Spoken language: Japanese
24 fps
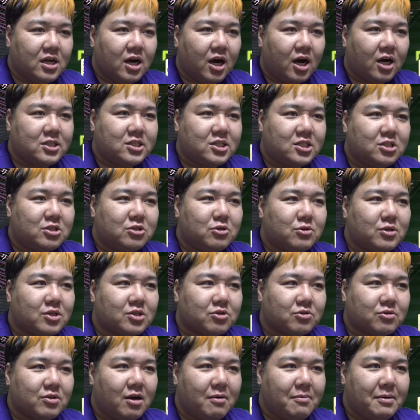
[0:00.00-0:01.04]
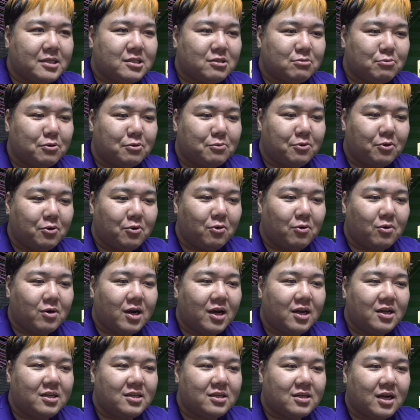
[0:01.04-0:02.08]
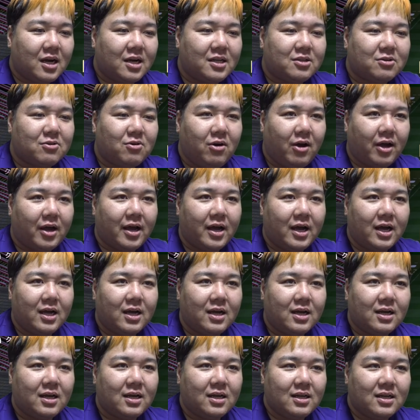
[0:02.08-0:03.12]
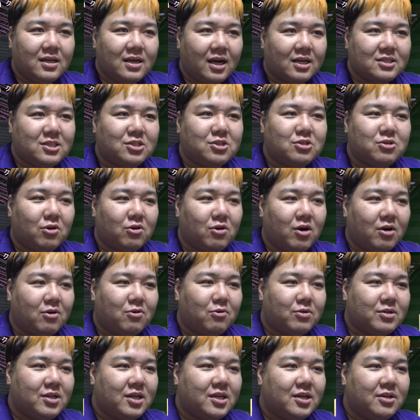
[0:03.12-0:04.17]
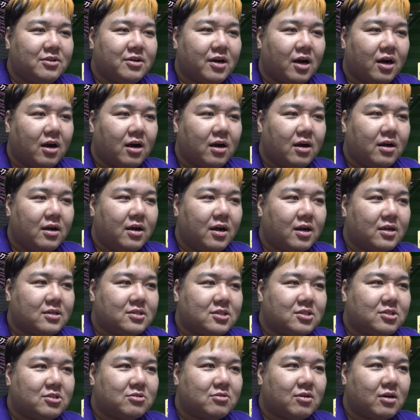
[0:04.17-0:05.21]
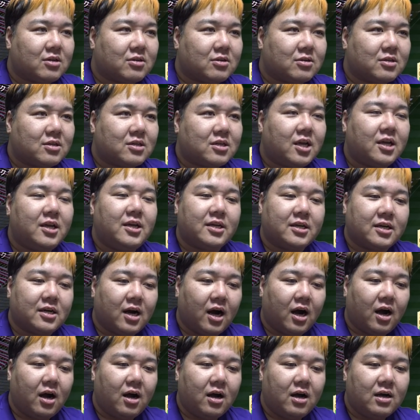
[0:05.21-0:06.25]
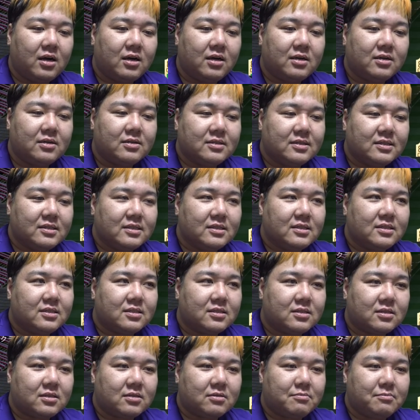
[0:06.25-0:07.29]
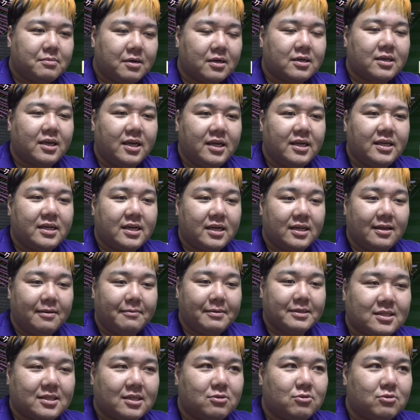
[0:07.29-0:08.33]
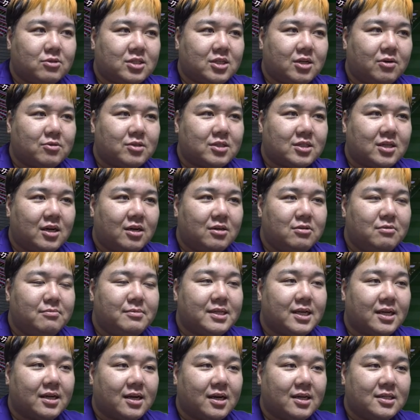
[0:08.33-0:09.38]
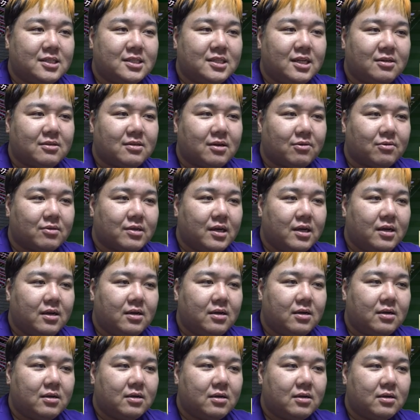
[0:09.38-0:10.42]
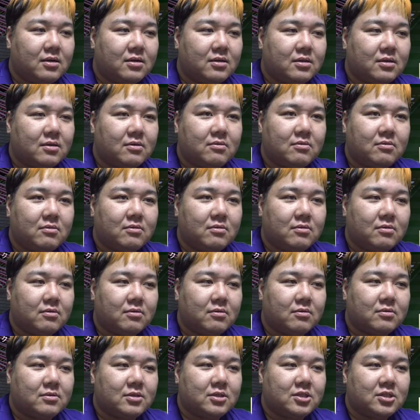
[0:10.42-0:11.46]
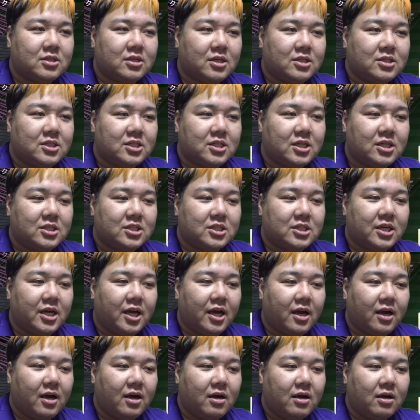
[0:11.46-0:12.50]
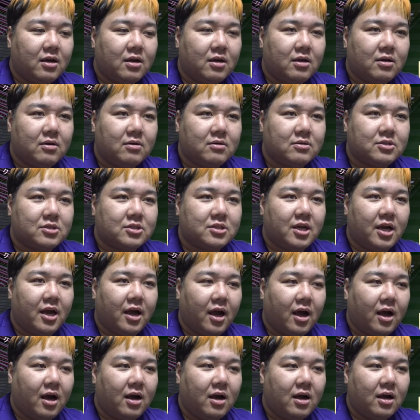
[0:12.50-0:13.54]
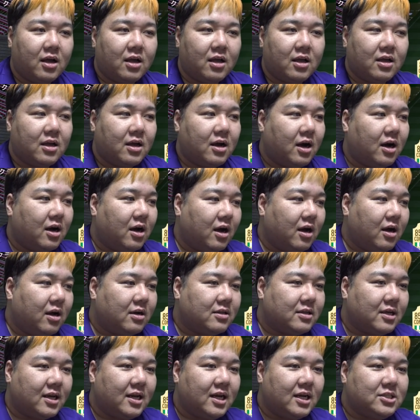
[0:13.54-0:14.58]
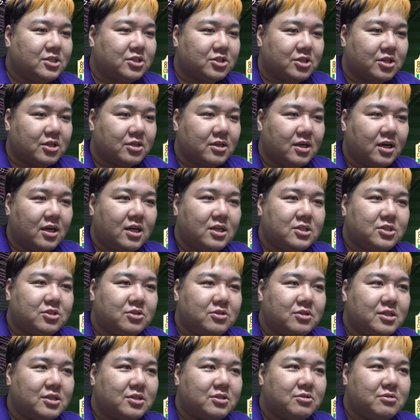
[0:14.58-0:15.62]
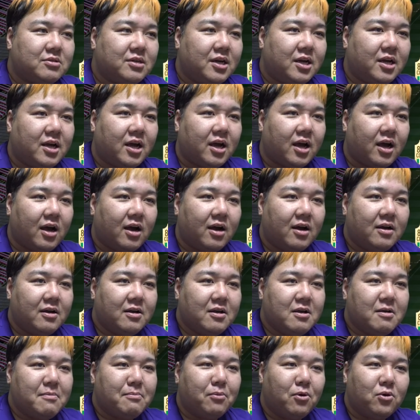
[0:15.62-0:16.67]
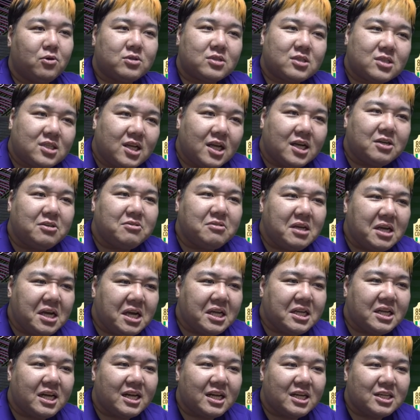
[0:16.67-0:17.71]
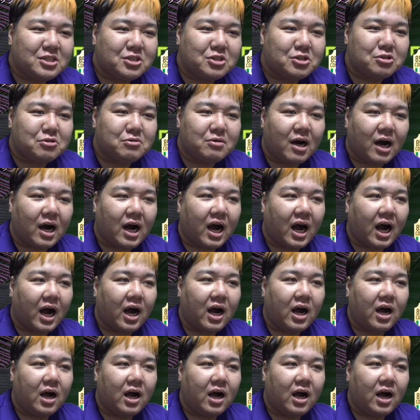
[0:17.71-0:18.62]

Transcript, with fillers: 84でしょ。ナバスももう帰ってこい。84、あ、これできるやん。85はケインか、まあケインかナかどっちかを使うみたいな感じになるだろうね。おー、じけじけじけじけ。あ、70いくね。持ってくねえ、70は。